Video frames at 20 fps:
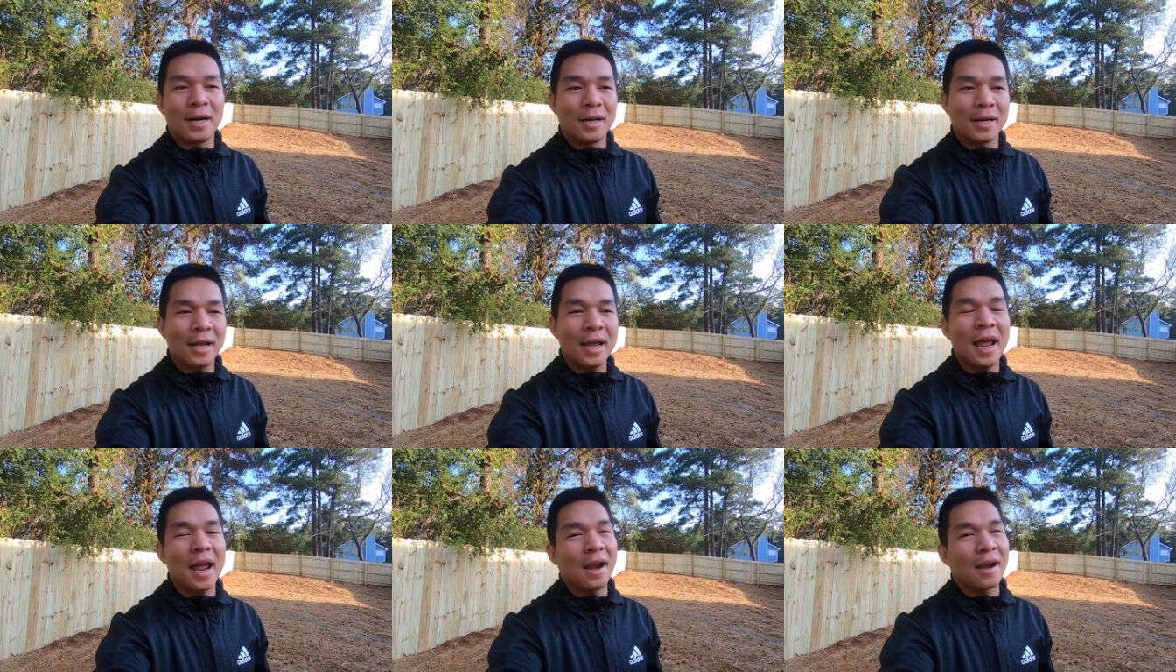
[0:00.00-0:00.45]

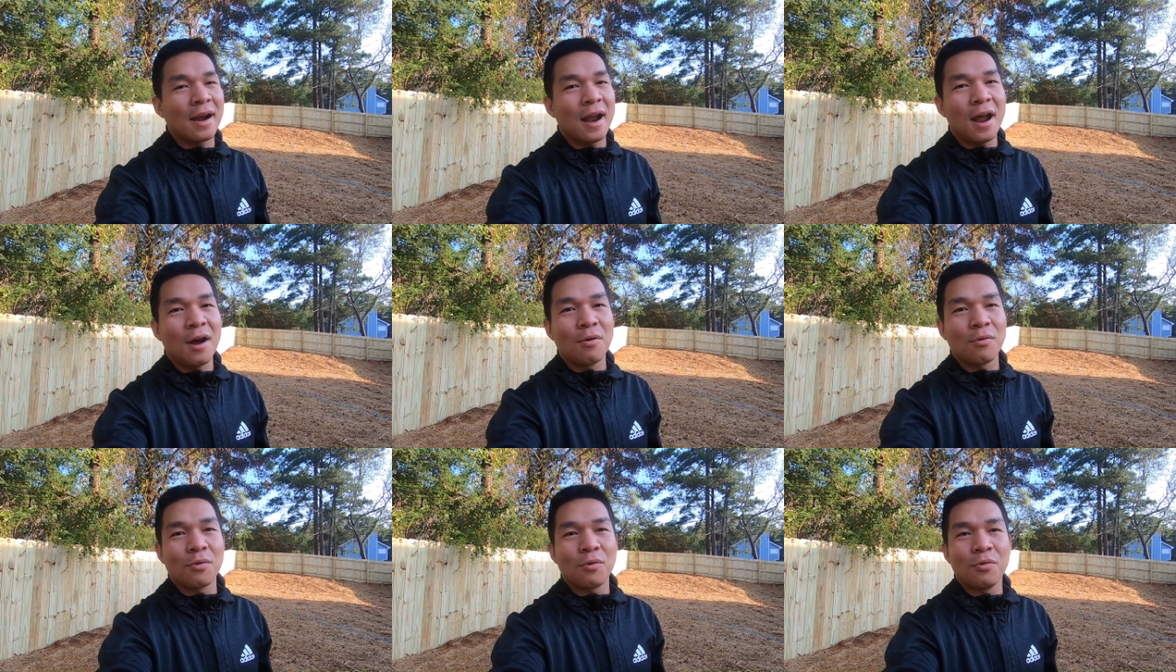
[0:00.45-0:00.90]
cái hàng
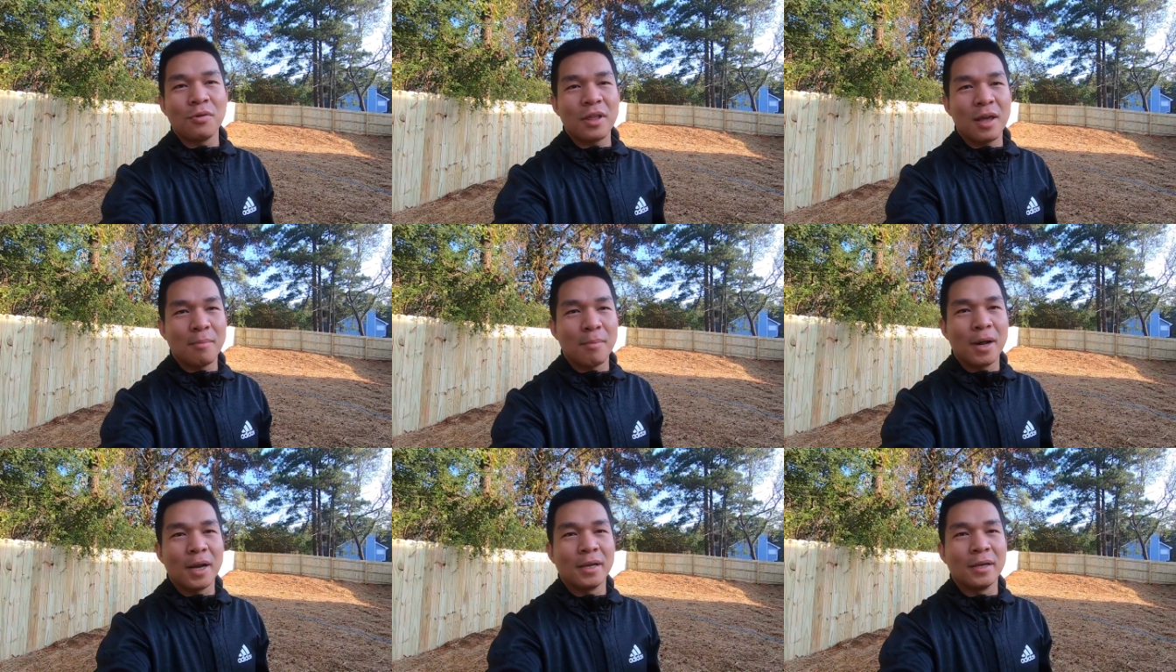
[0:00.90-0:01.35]
rào của
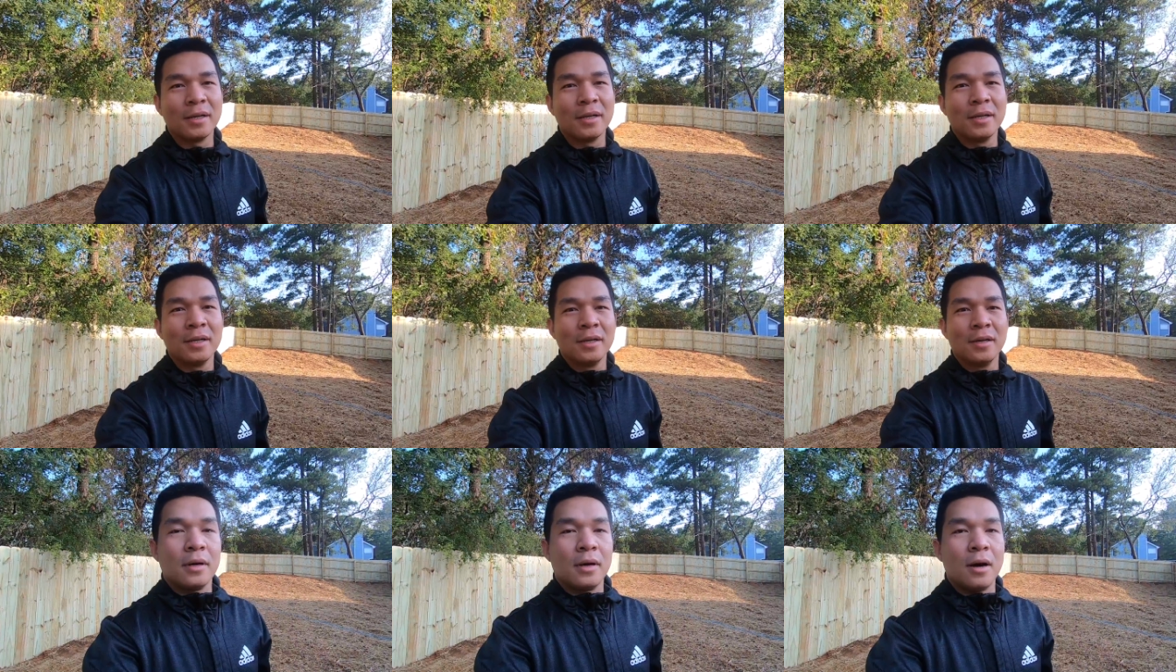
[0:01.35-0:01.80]
nhà mình.
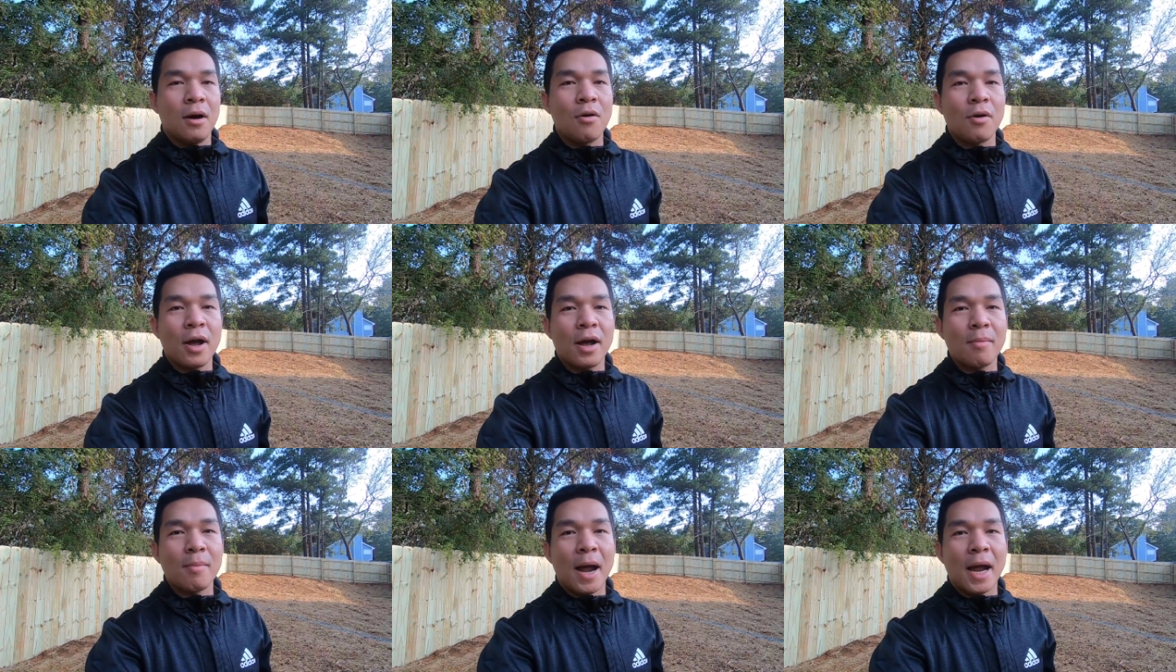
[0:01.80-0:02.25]
Ok
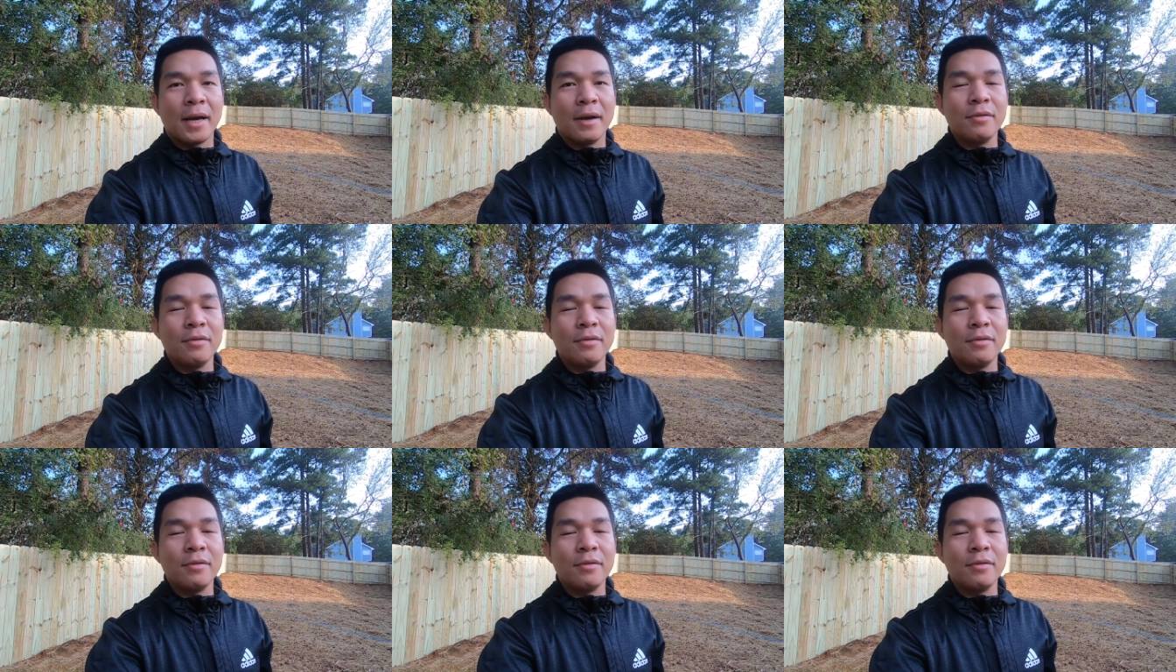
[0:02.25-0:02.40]
các bạn,